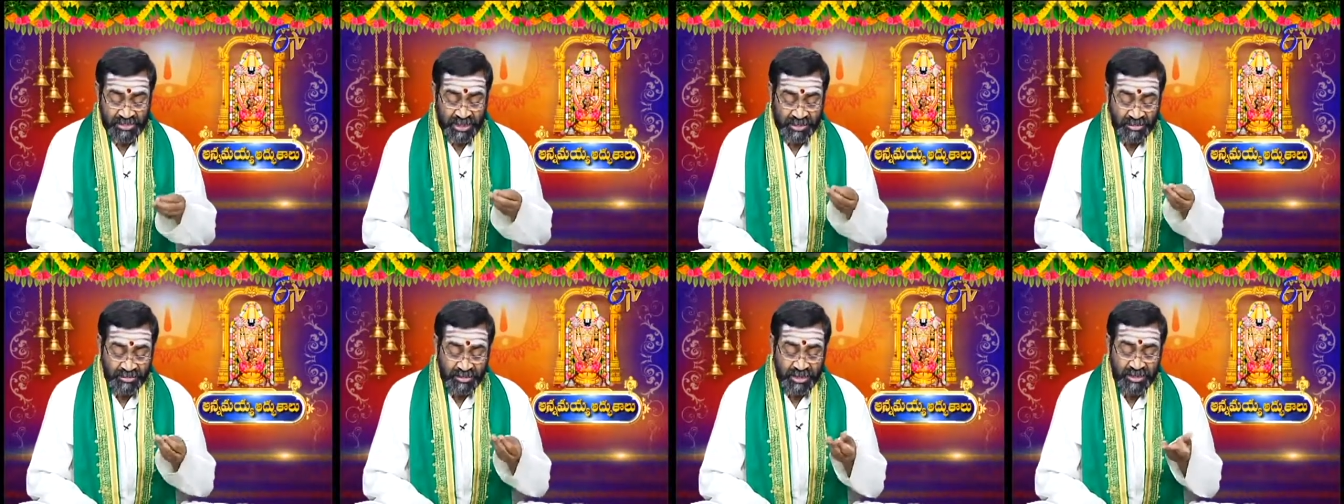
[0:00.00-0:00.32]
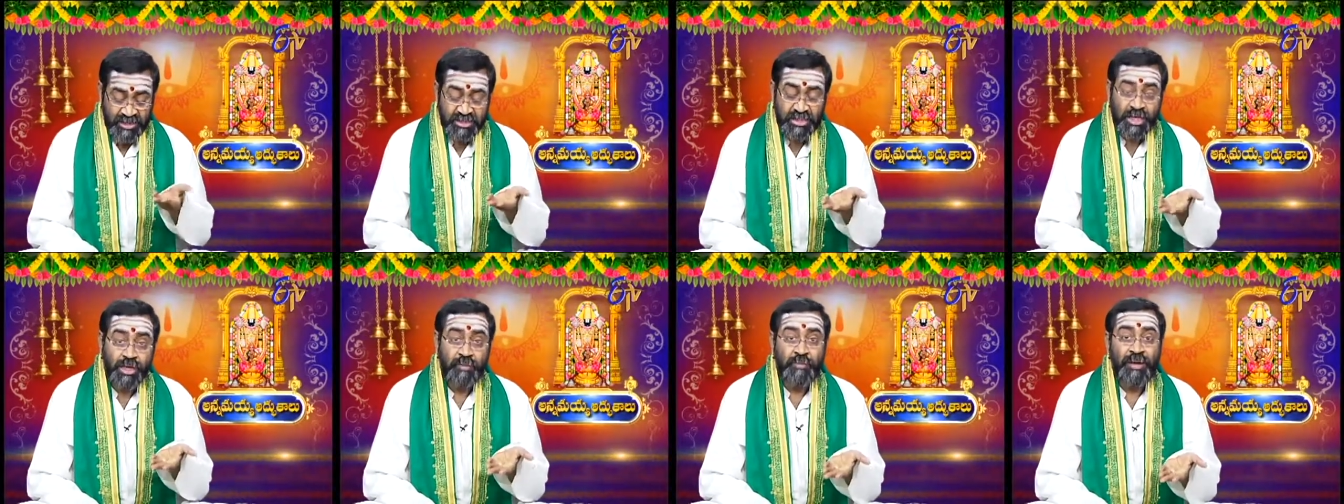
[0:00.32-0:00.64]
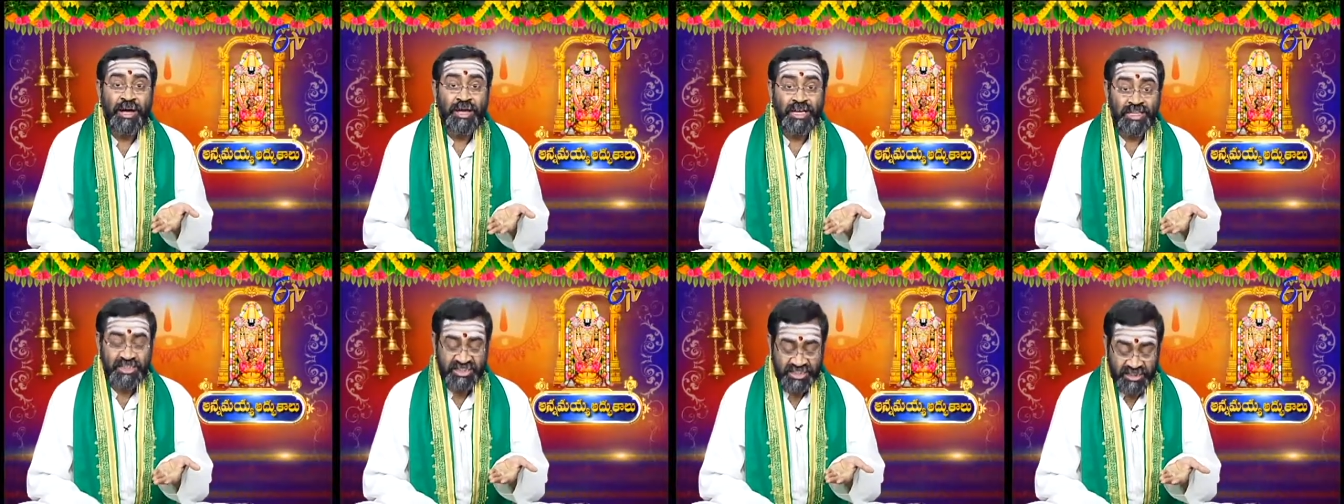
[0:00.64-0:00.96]
సంధించిన
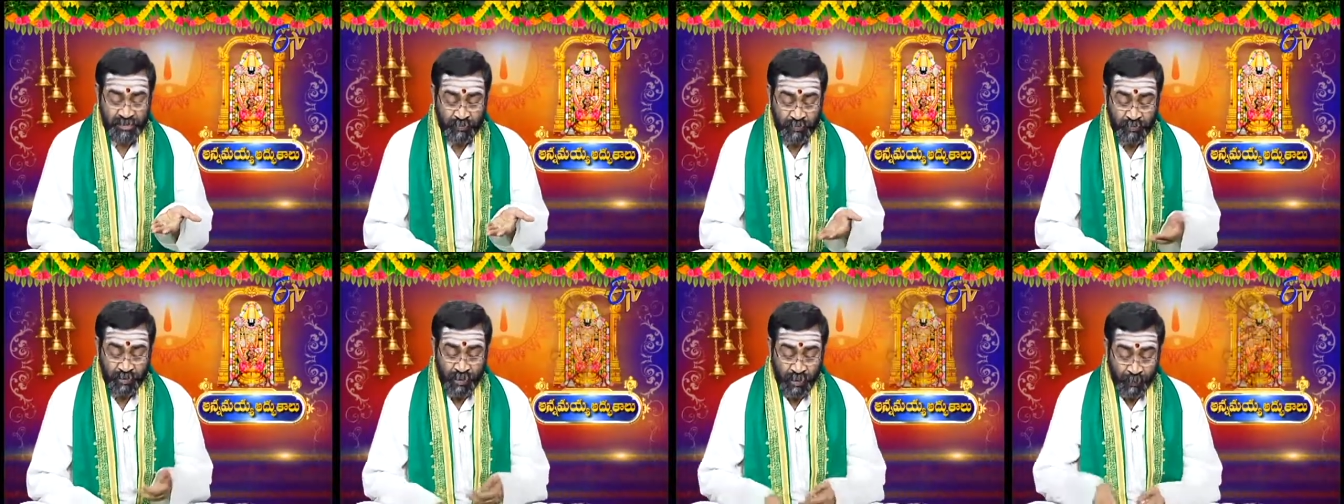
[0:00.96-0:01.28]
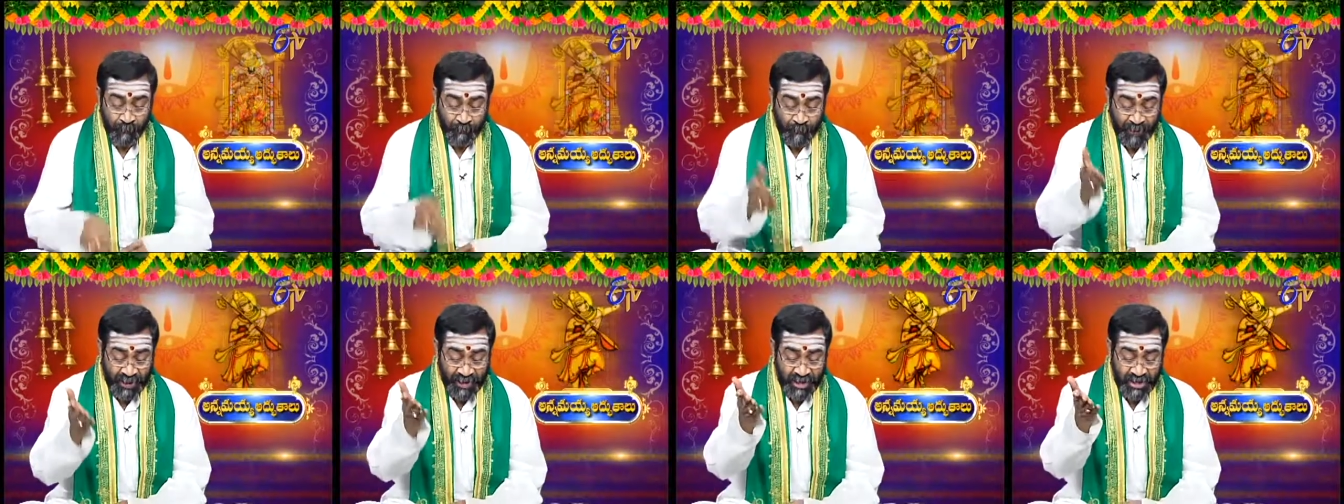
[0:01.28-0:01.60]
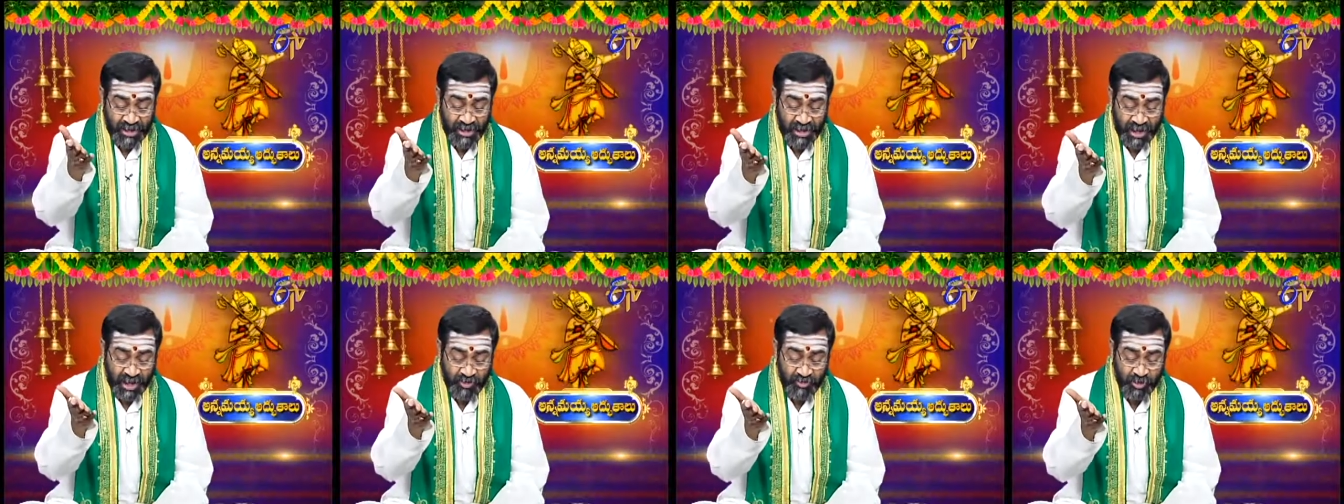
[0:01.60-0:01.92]
ఆలస్యం
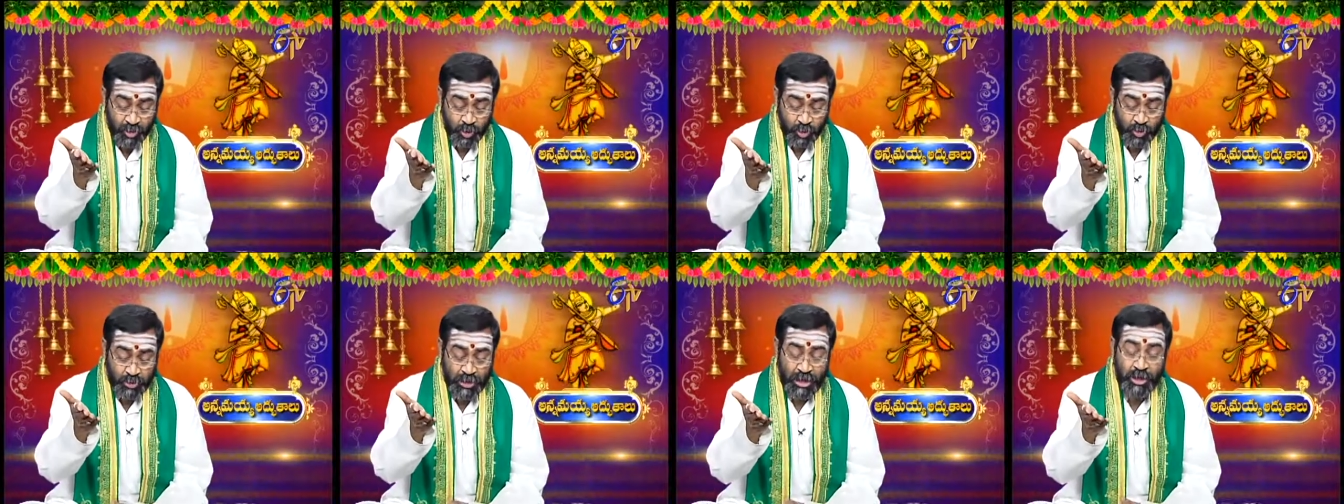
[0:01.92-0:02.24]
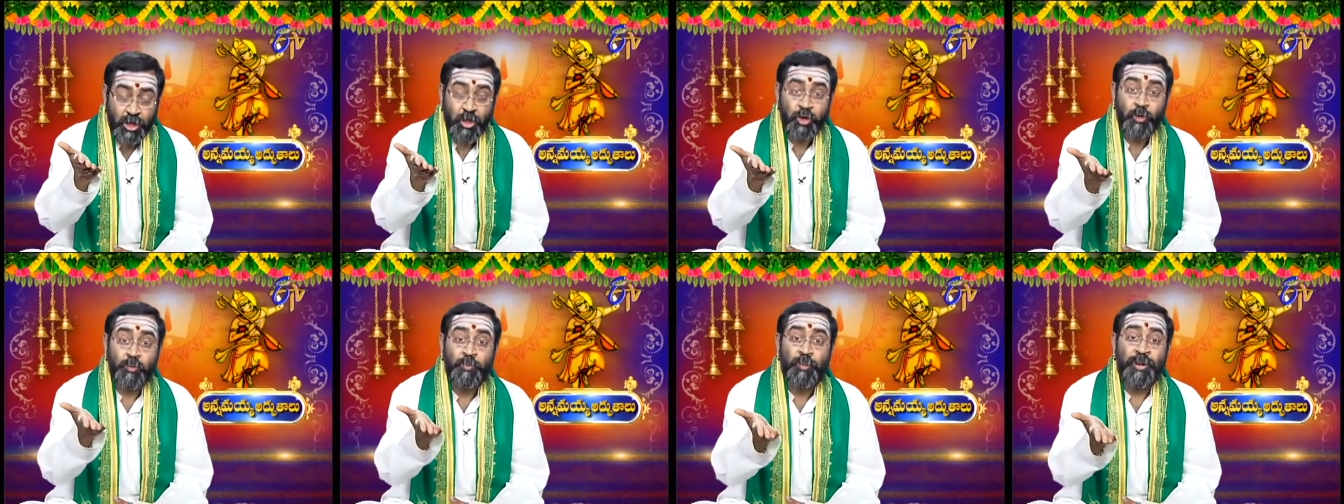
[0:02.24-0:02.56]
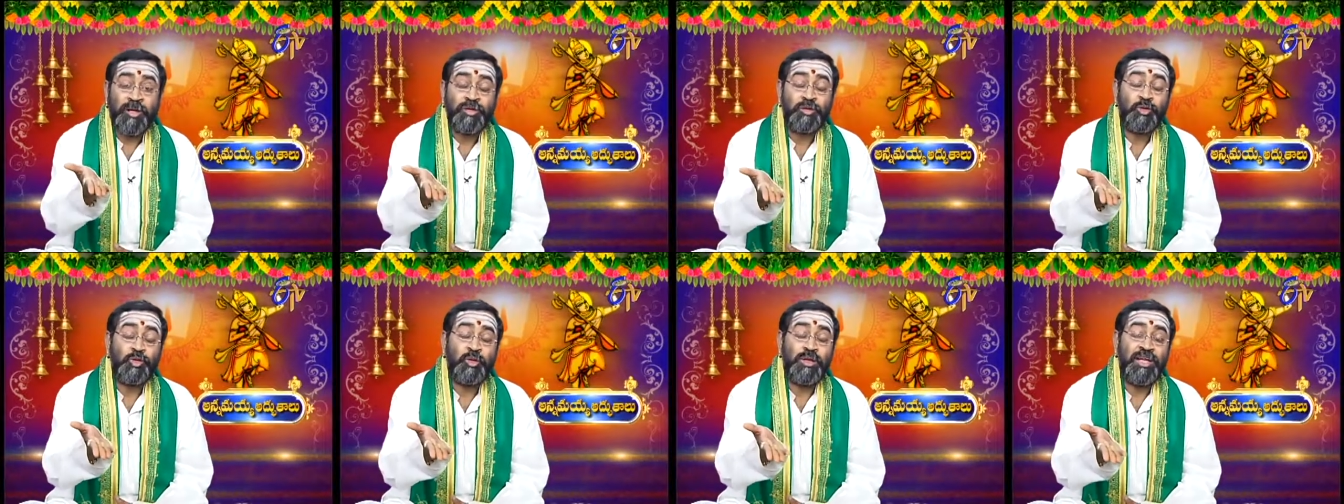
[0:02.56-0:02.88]
పడి రావణు తలలు
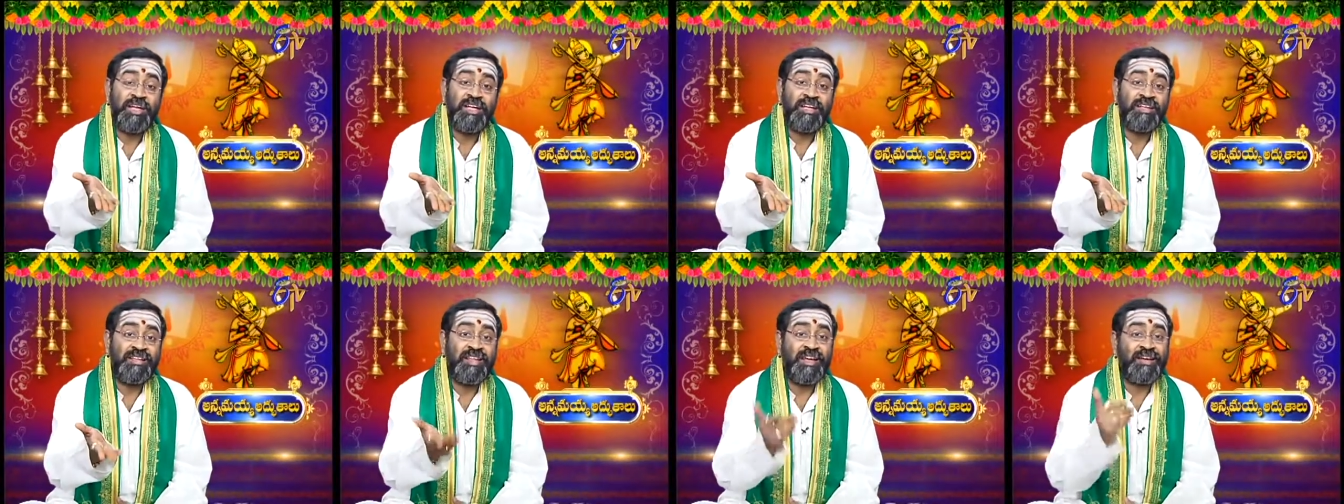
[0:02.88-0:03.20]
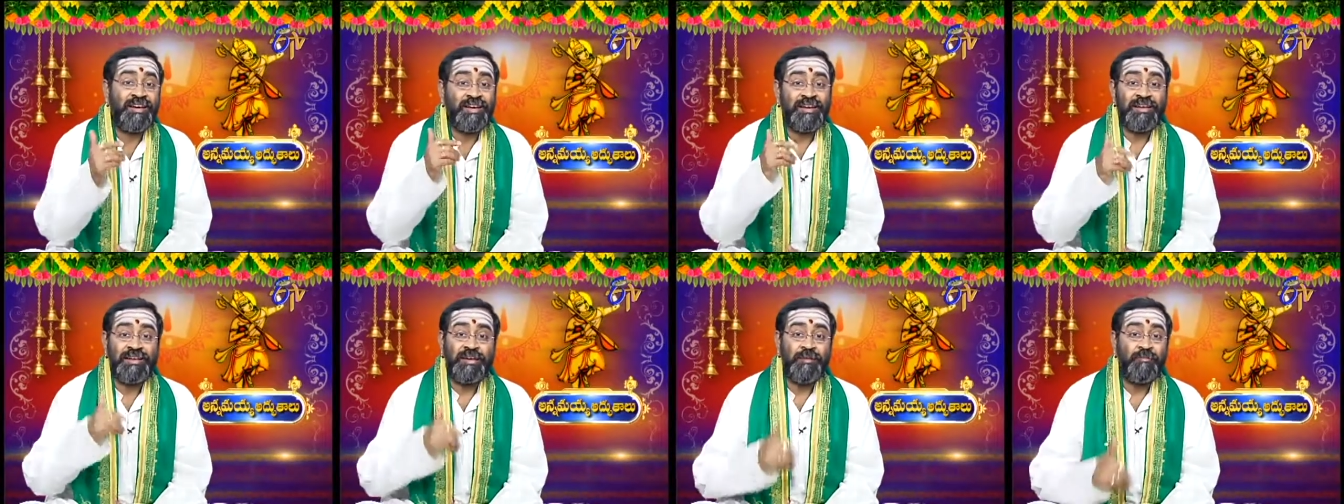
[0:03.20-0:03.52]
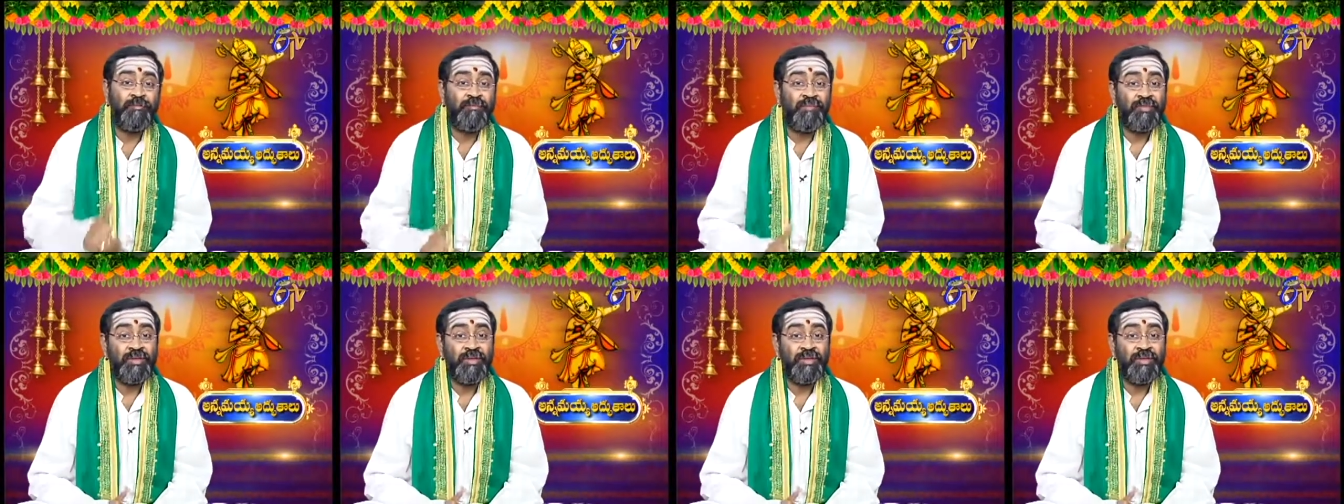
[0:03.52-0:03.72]
పంక్తులయ్యి ధరణి